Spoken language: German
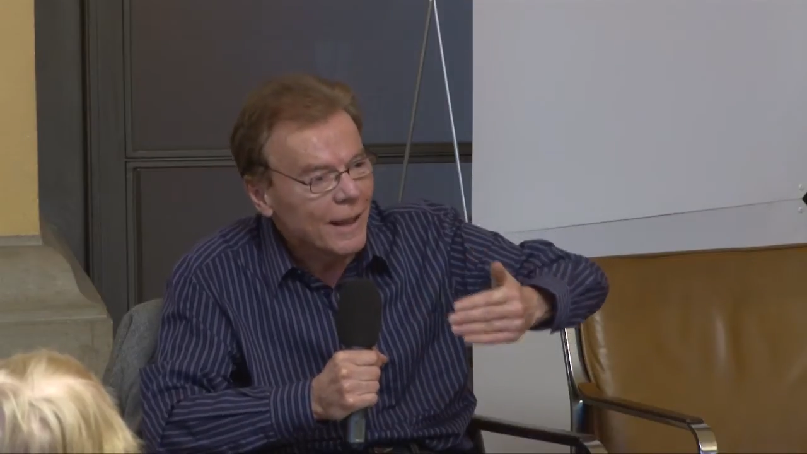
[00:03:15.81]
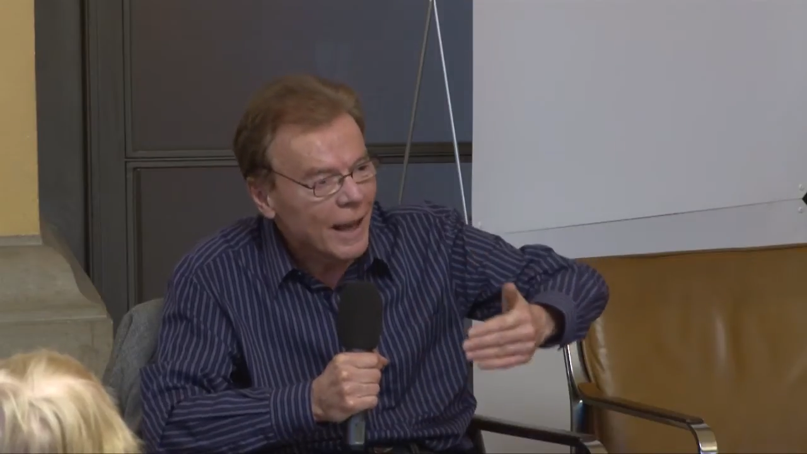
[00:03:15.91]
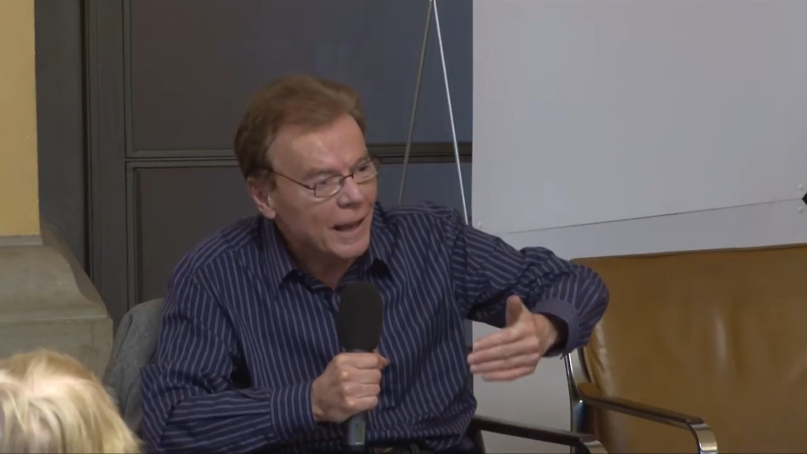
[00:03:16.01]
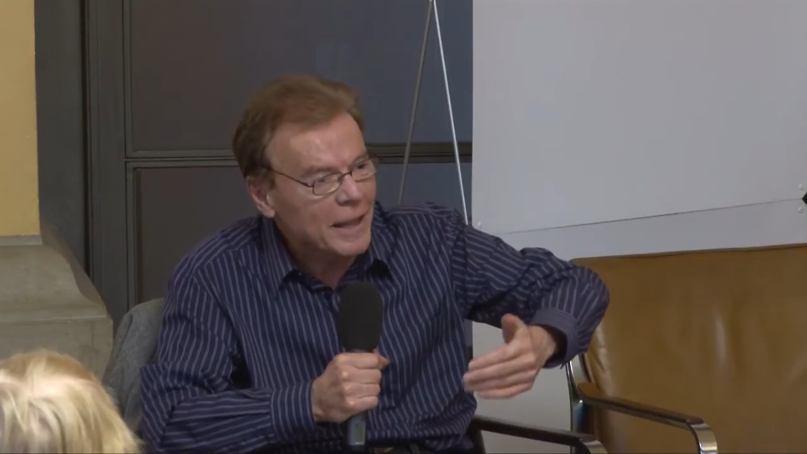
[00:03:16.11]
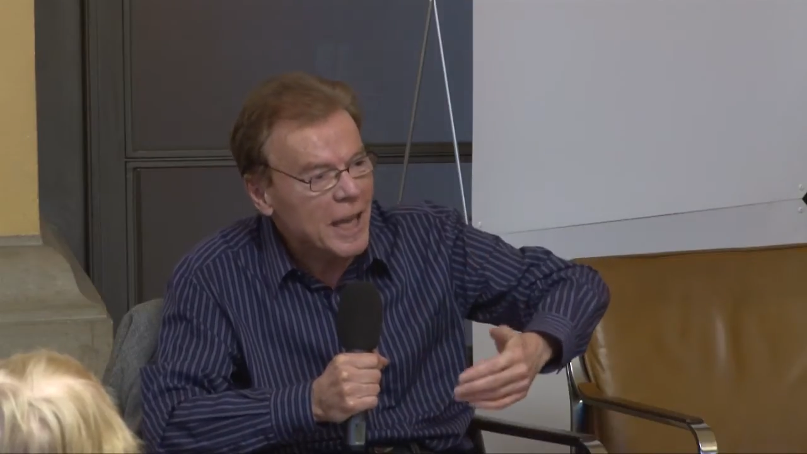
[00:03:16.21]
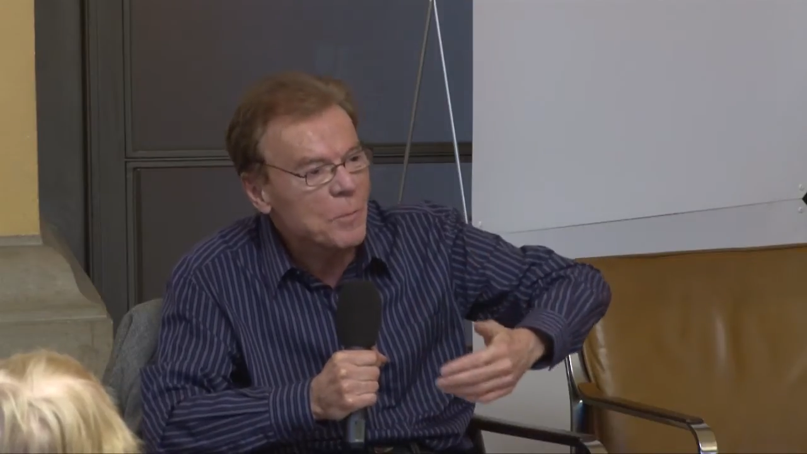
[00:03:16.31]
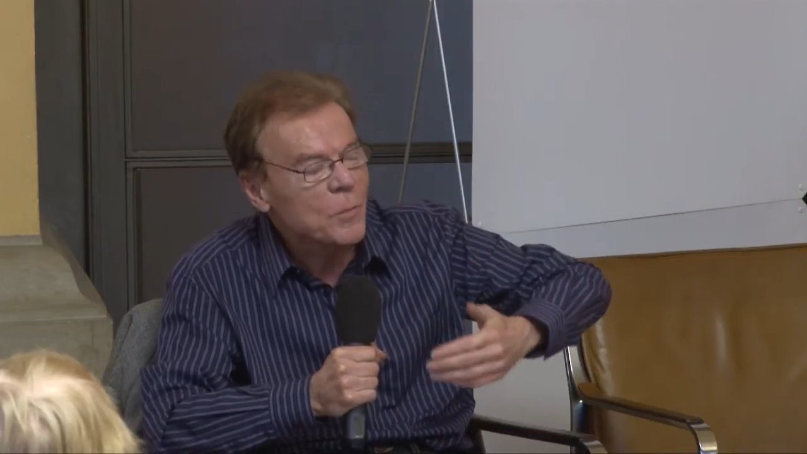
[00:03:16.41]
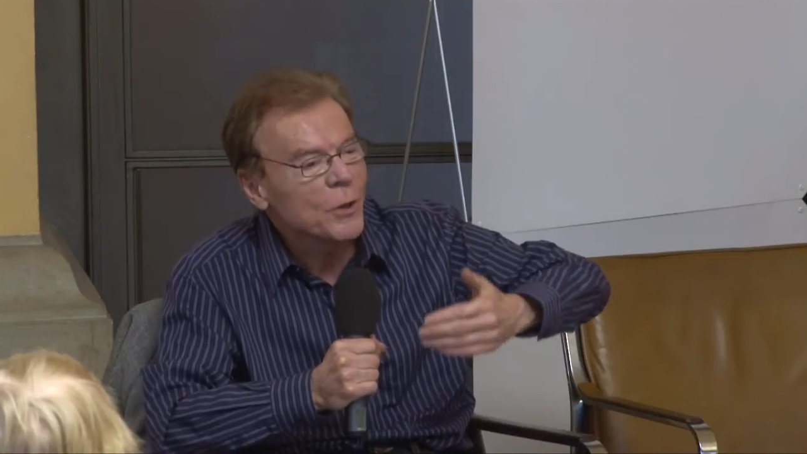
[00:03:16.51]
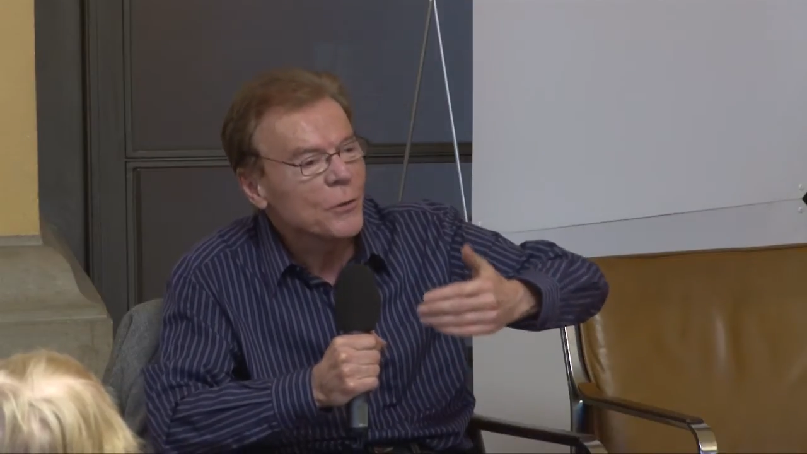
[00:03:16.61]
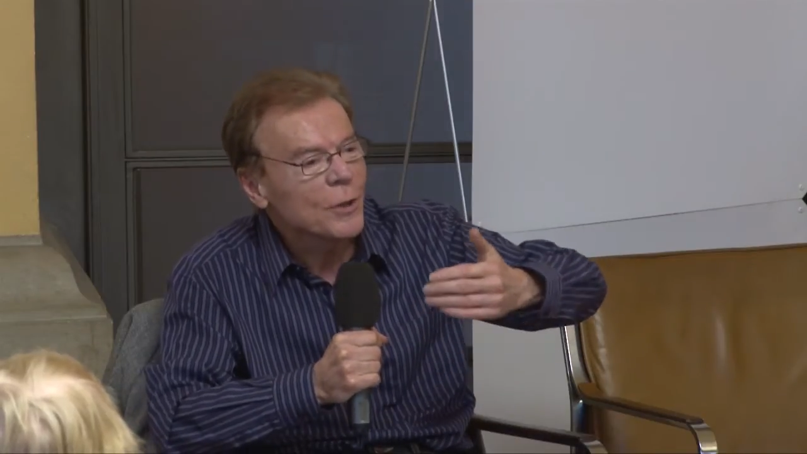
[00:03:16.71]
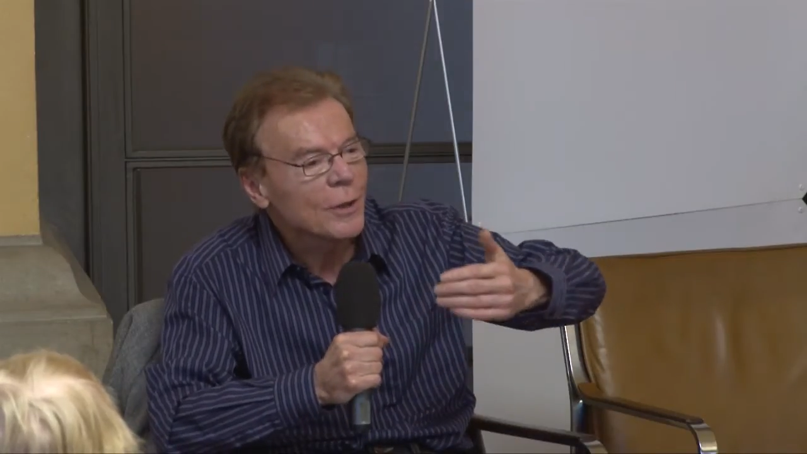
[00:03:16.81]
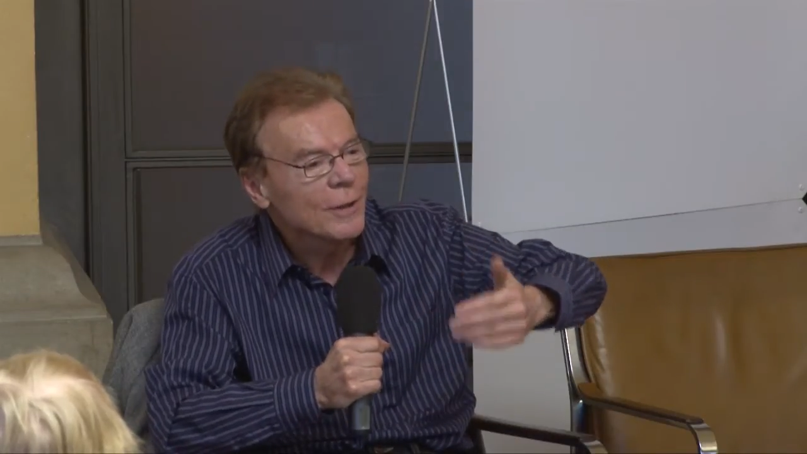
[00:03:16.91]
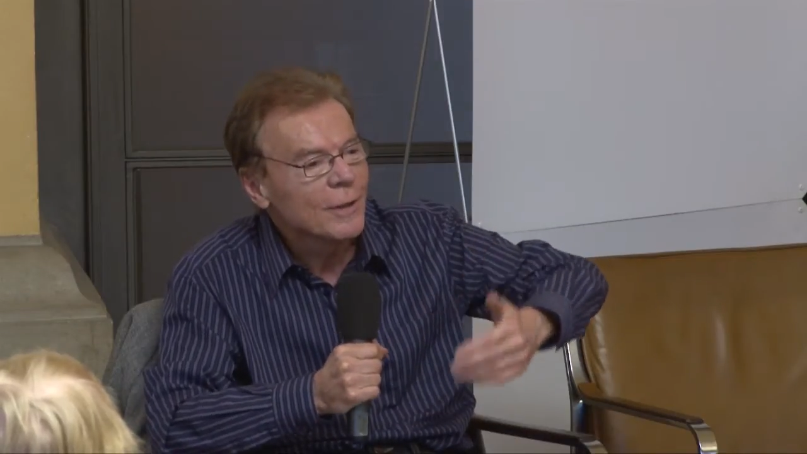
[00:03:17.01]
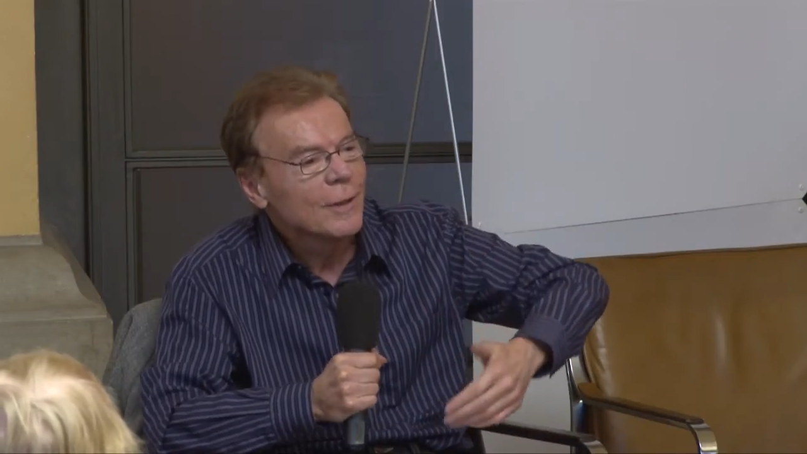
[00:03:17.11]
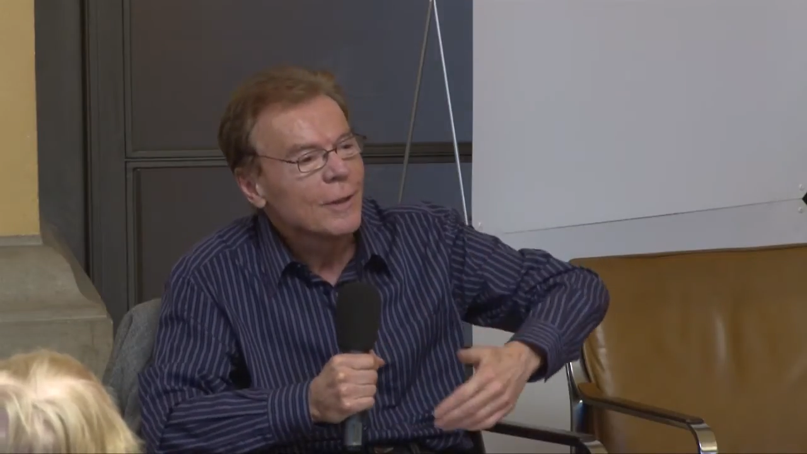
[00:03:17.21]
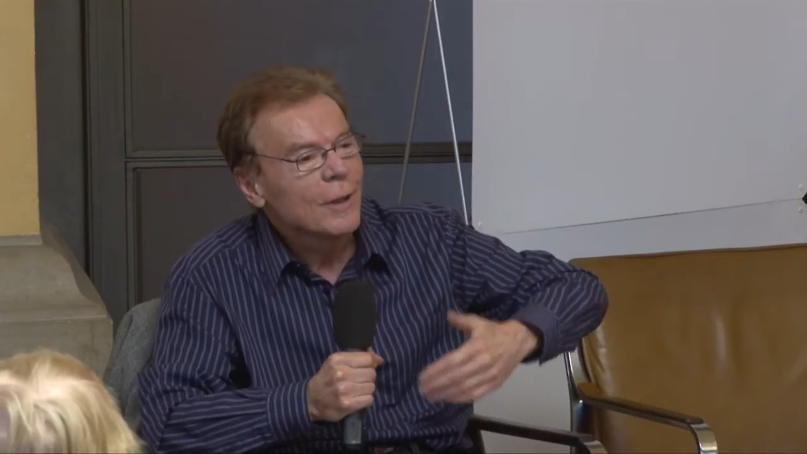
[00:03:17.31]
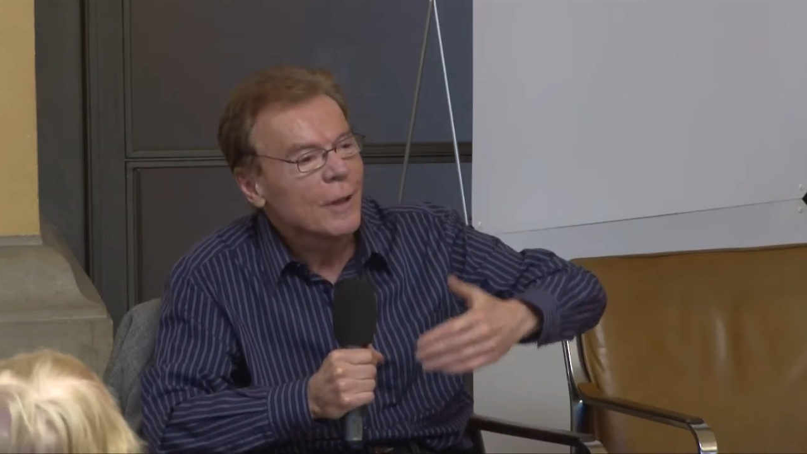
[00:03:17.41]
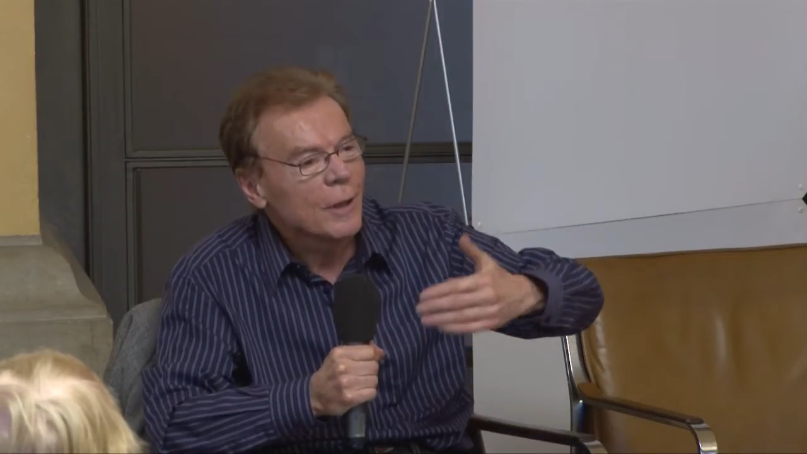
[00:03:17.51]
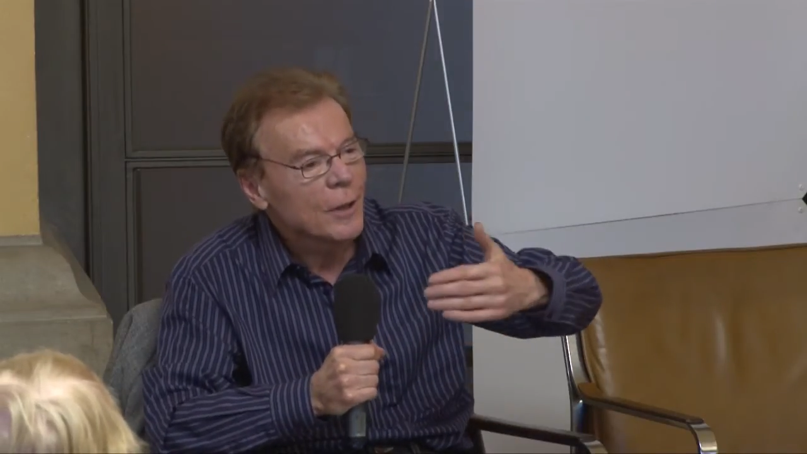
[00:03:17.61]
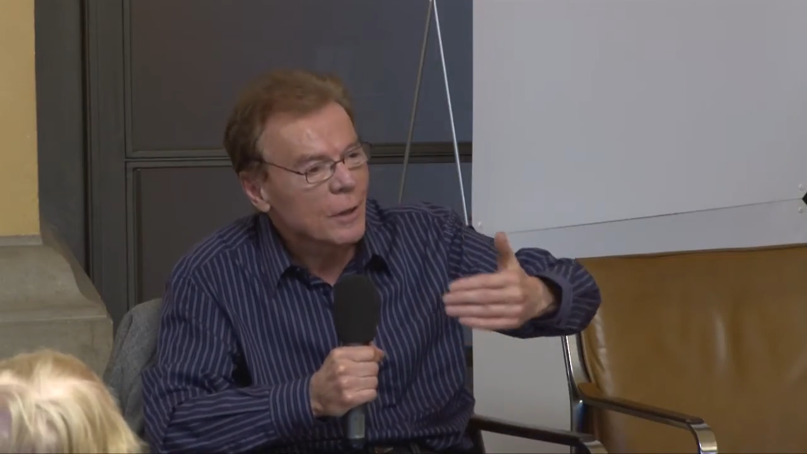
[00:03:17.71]
Ergebnisse
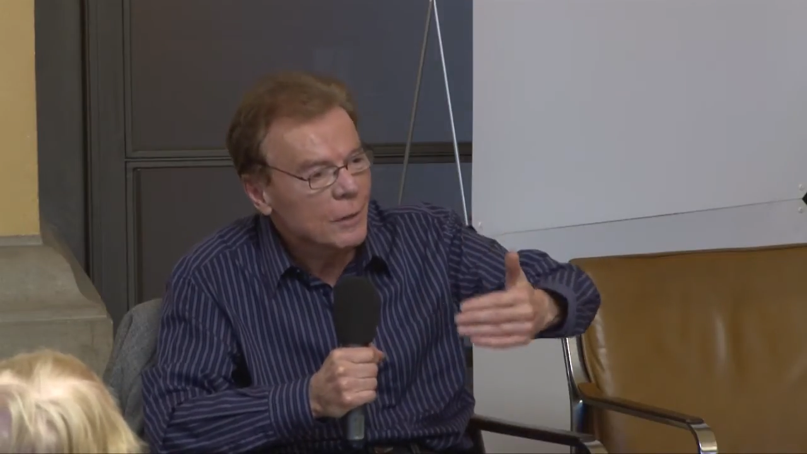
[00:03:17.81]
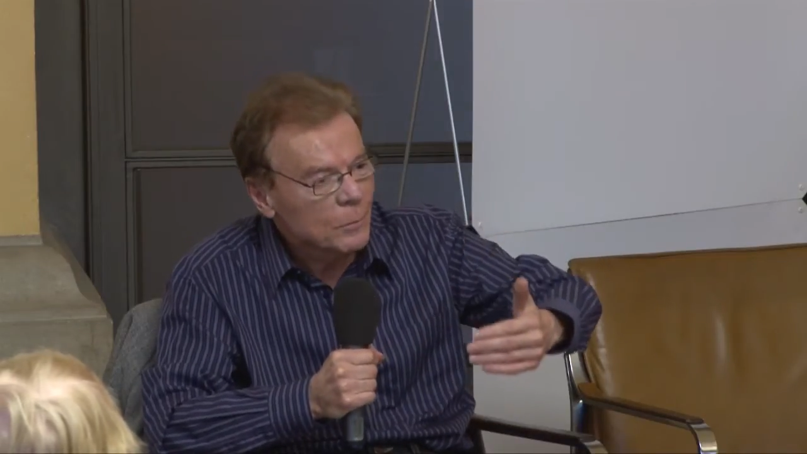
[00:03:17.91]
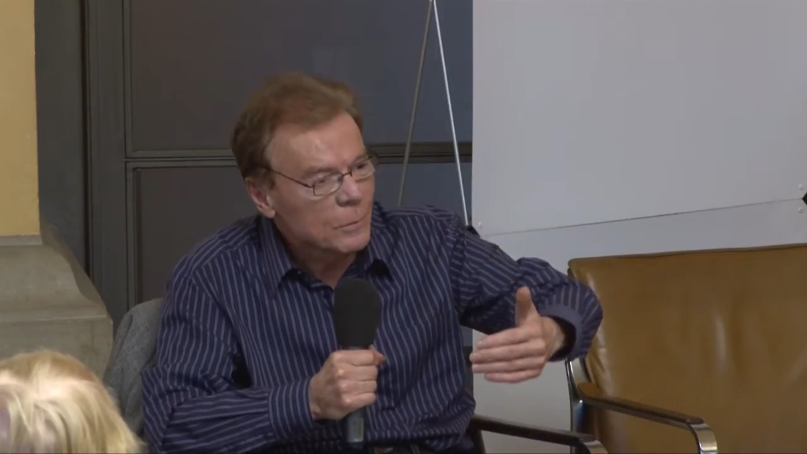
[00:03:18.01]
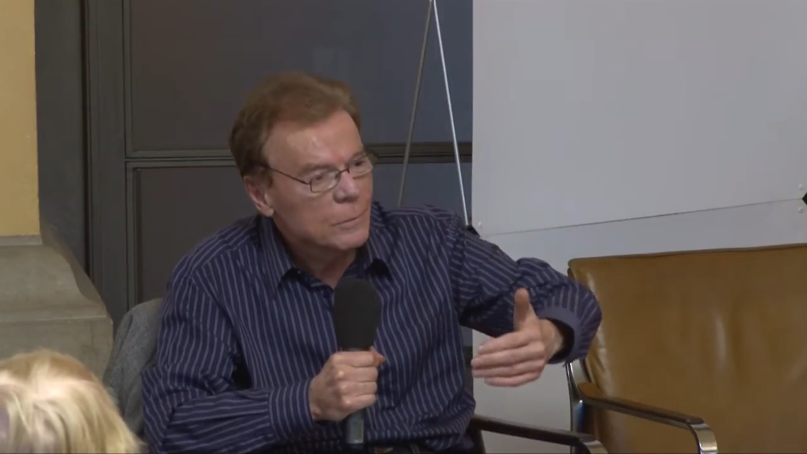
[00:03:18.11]
in der